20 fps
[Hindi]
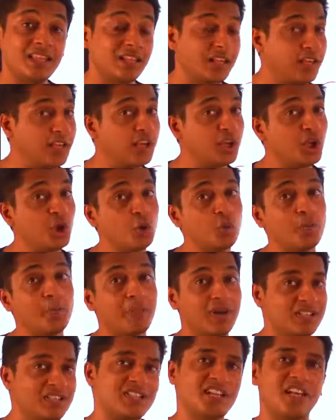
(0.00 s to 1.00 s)
think you
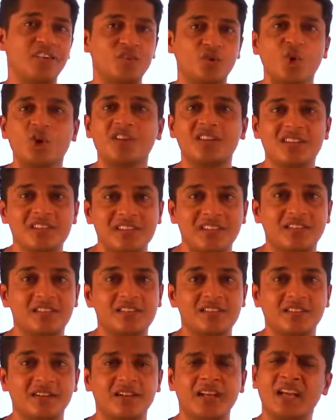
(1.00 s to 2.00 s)
must have got this
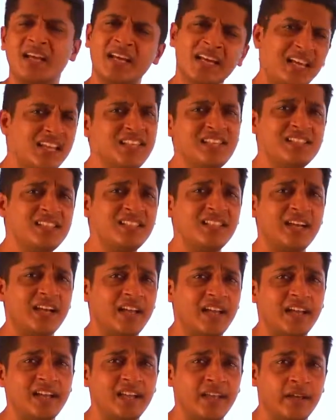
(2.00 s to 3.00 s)
answer easy tha
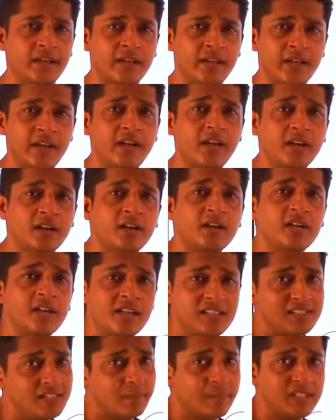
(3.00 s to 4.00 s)
yaar ye hai na
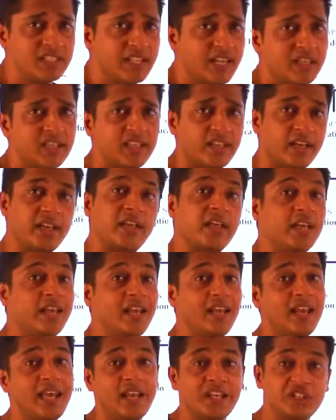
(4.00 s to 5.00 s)
समझ गए थे
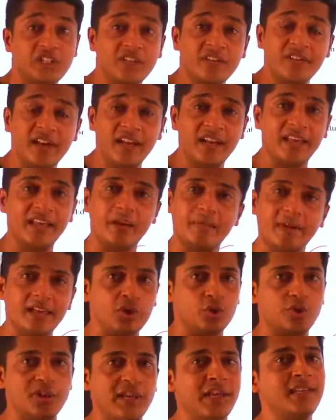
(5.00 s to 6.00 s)
इलेक्शन वाले के बाद
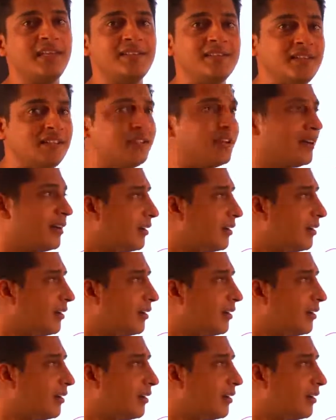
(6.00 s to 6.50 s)
तो ये इजी था